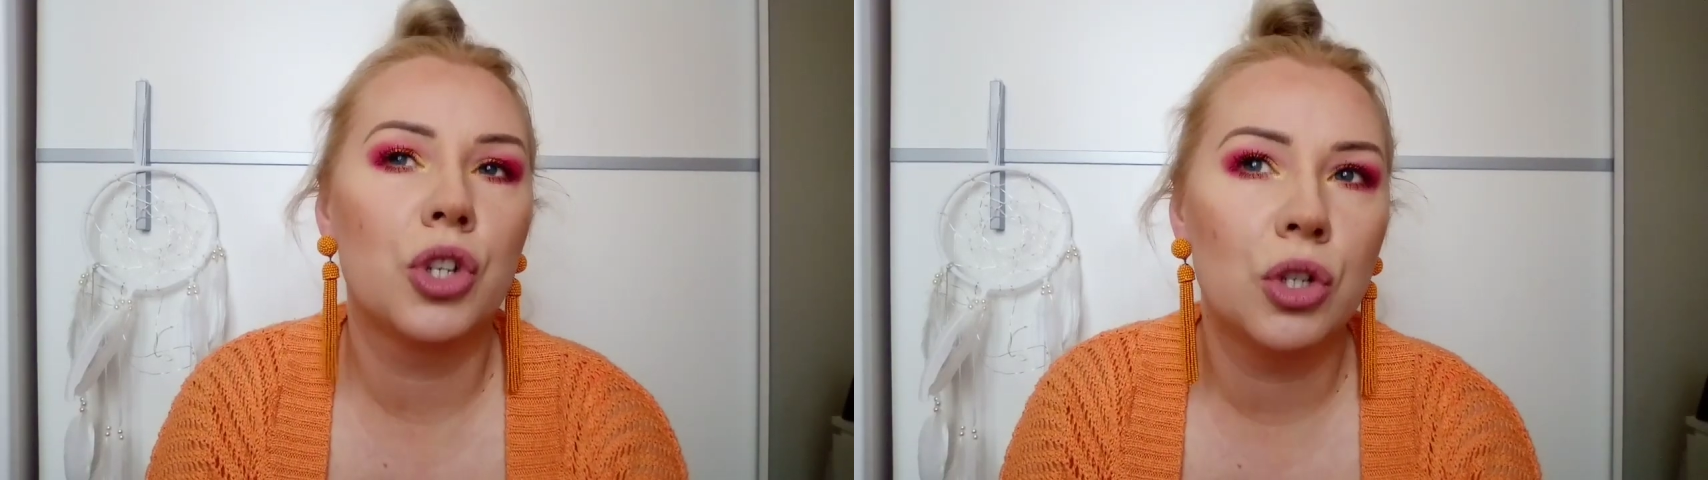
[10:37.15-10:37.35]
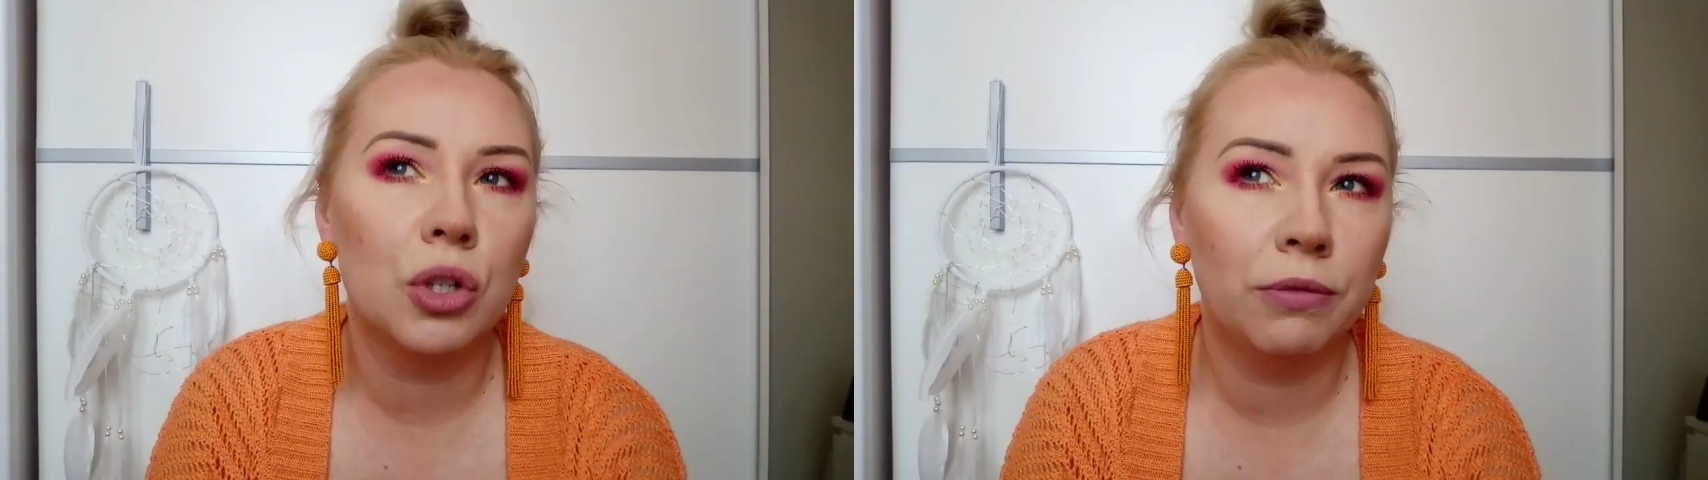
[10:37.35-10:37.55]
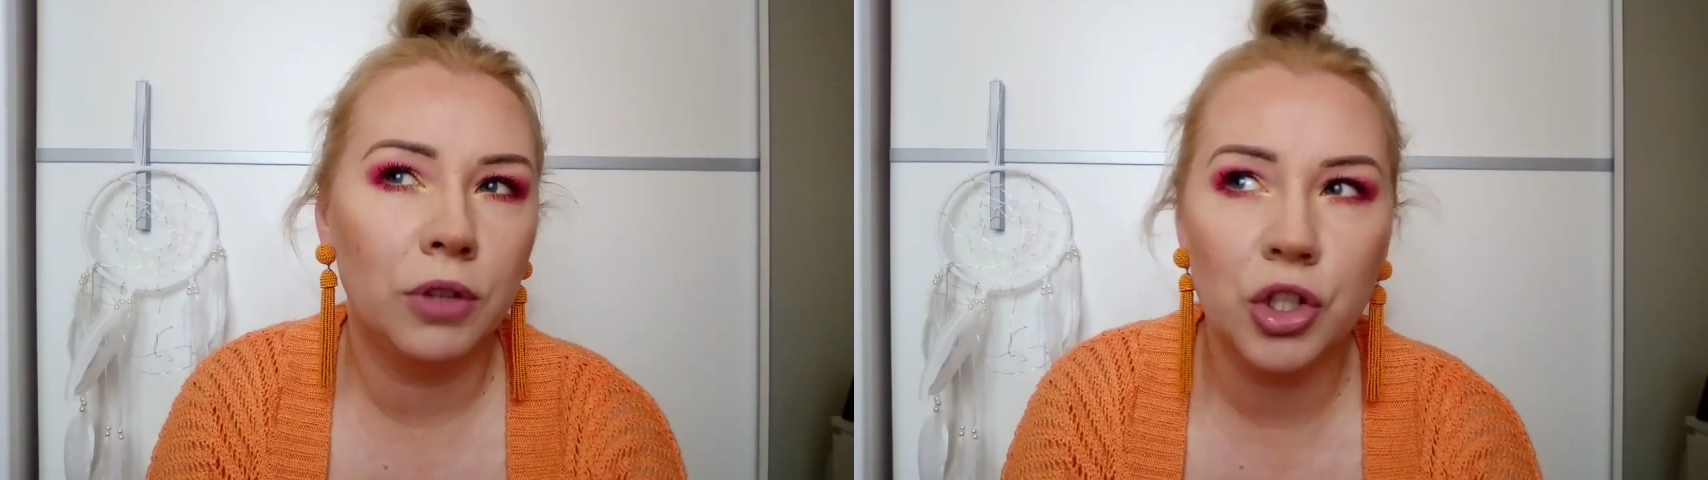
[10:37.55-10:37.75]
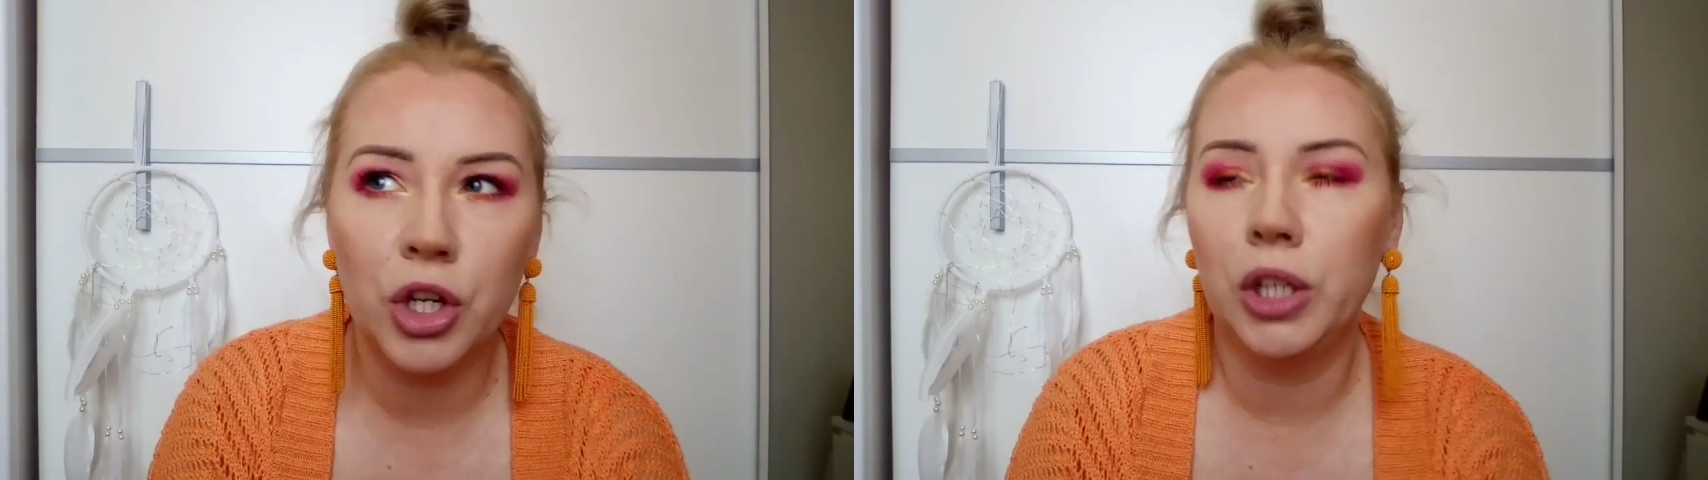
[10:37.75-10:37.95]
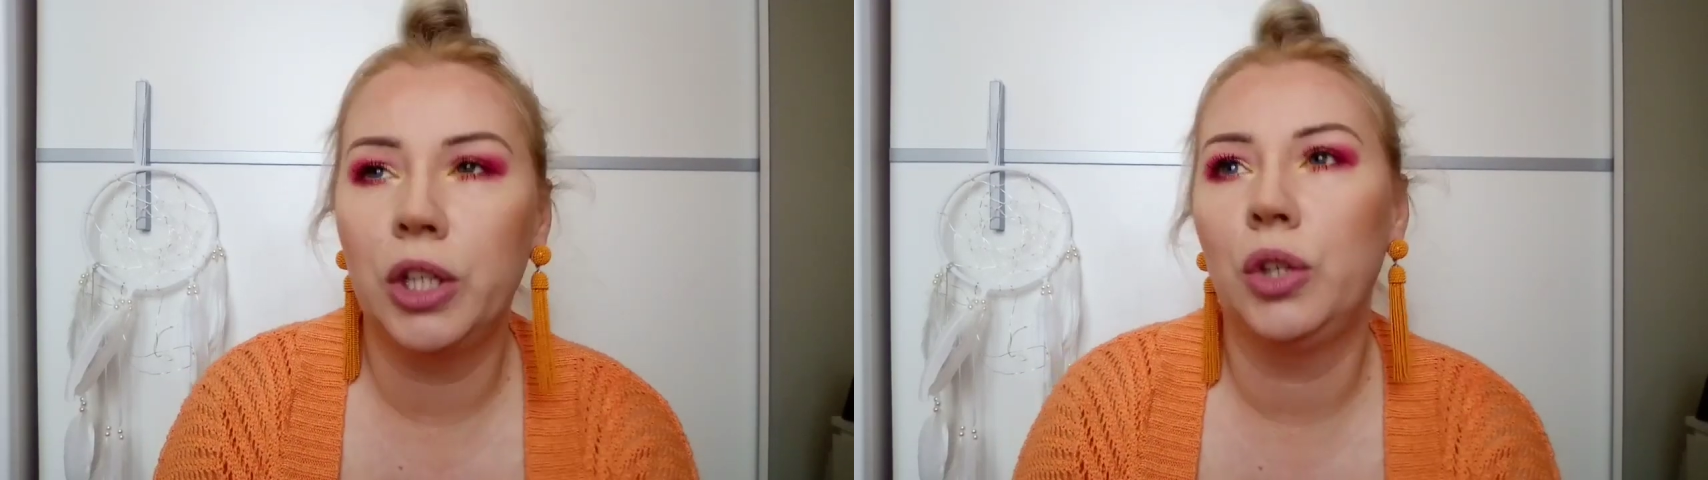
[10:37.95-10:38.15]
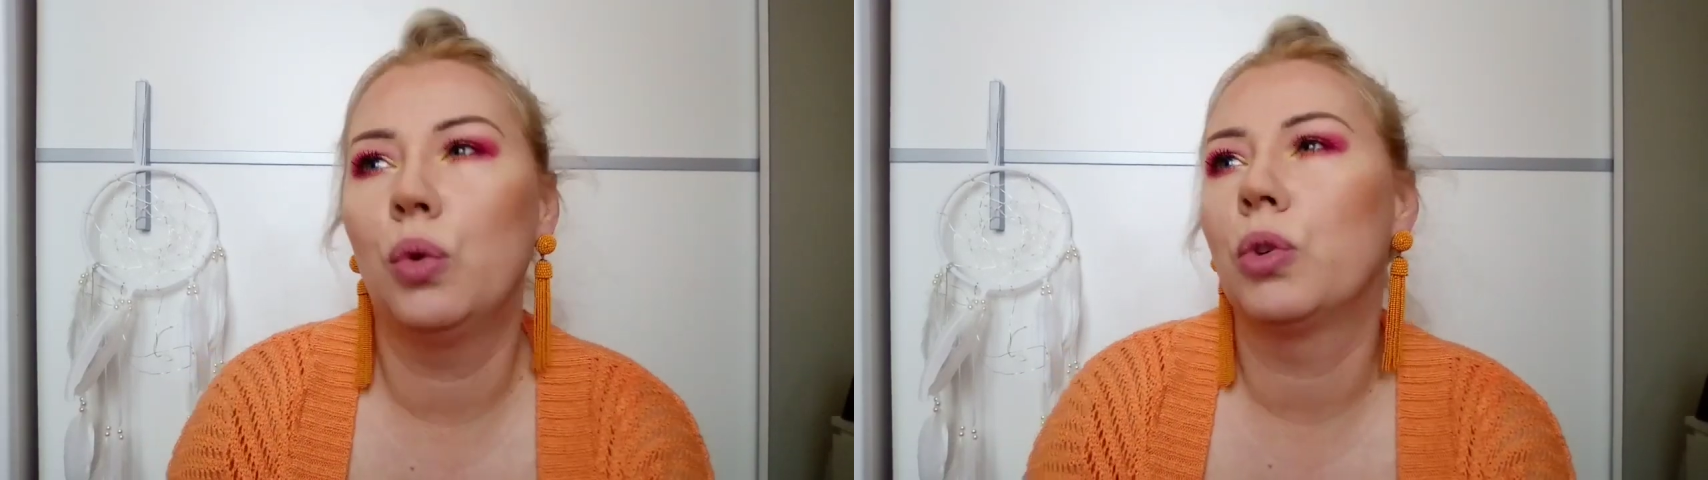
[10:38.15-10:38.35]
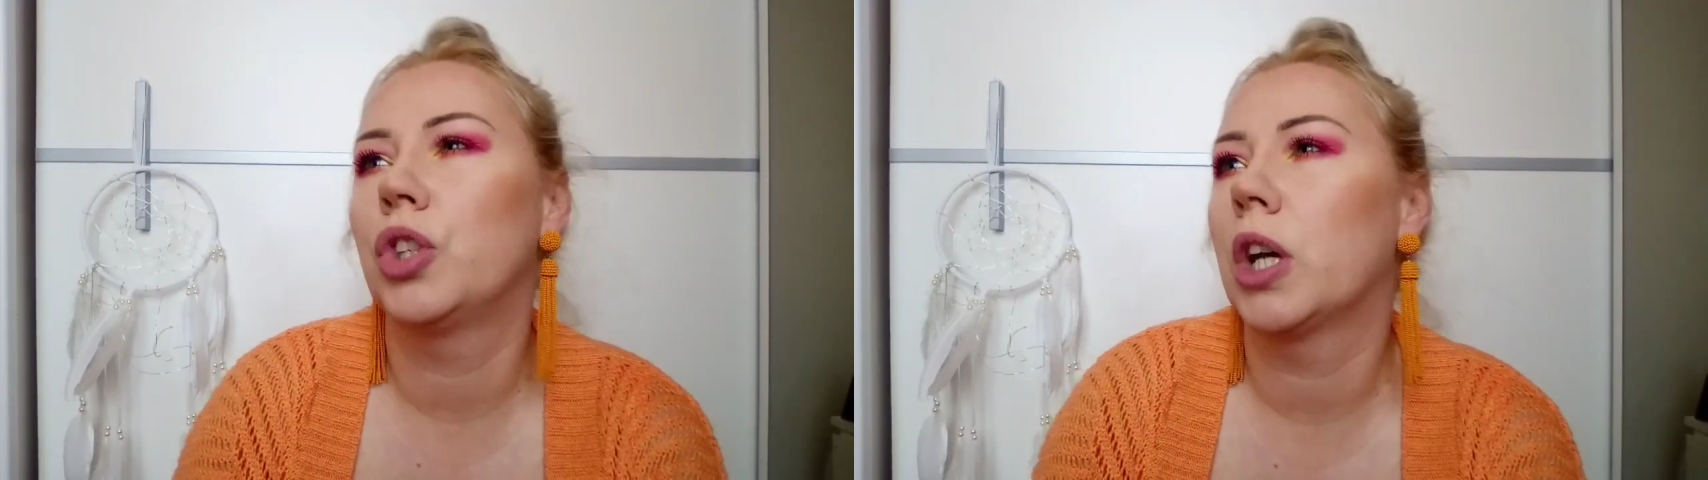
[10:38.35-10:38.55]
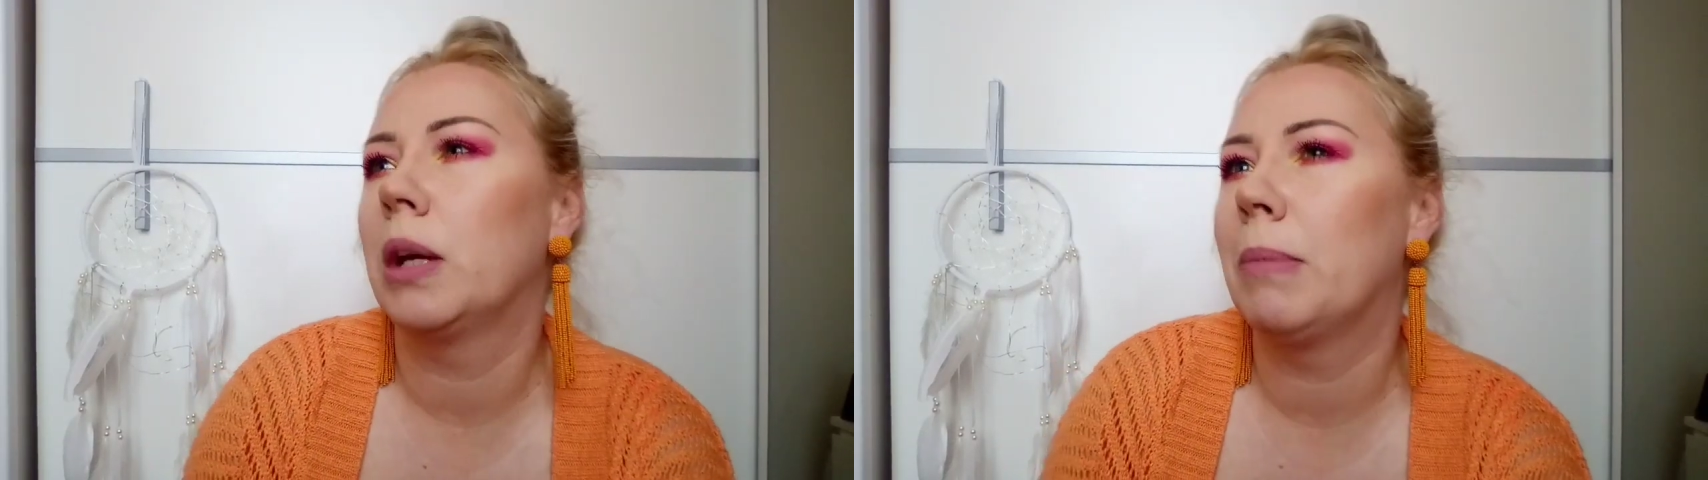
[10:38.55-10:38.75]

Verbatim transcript: czy w TJ Hughesie